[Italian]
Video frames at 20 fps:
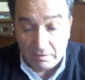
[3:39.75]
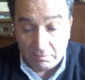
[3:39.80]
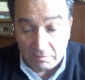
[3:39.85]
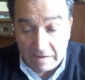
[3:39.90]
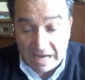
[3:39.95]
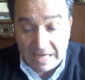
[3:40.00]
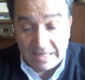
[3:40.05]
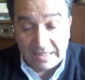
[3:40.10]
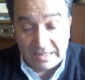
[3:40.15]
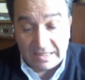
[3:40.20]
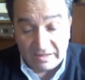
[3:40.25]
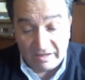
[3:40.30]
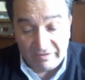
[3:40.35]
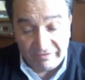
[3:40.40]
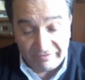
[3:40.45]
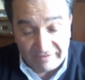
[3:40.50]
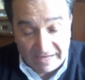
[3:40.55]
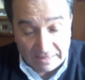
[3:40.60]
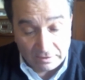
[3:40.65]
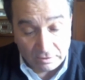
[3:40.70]
ma anche dal
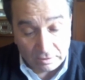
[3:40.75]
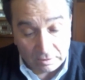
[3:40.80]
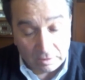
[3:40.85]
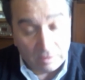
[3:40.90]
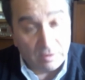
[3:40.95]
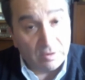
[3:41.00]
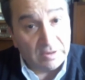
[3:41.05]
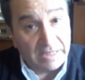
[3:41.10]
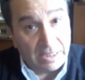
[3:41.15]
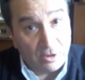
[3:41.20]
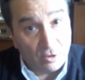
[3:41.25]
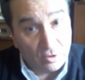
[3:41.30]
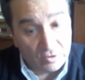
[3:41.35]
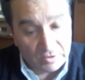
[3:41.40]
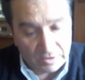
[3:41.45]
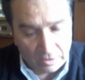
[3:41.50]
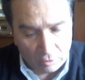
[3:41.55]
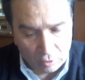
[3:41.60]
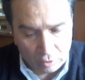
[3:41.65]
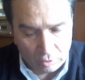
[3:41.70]
fatto che il
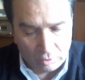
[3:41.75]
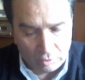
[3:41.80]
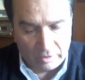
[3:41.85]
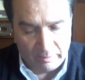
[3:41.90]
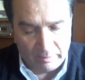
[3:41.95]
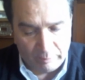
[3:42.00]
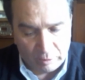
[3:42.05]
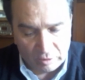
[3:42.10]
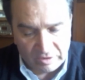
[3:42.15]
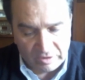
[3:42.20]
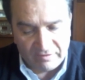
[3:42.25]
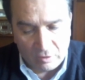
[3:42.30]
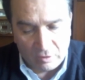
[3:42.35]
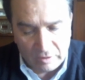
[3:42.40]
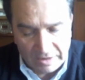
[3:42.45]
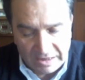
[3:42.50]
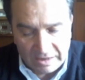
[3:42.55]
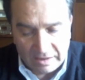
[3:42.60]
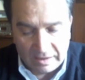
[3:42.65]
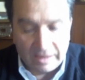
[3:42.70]
nostro autore poteva
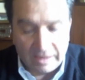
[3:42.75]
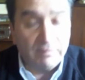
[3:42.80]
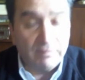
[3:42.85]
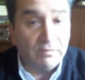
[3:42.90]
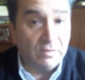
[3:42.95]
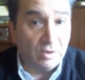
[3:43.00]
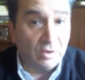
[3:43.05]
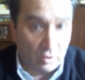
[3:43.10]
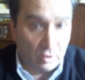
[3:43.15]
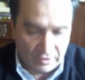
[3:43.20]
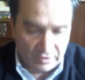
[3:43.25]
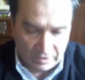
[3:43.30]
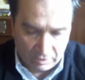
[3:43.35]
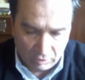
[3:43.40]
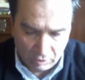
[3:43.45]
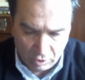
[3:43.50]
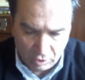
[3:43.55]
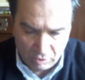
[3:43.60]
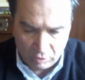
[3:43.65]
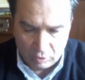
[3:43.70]
unire, cosa
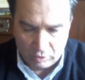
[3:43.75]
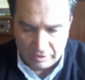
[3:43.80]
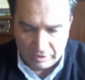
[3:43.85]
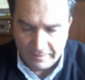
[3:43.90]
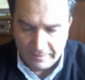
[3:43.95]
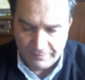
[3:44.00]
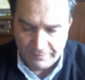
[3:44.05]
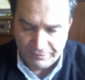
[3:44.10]
non comune,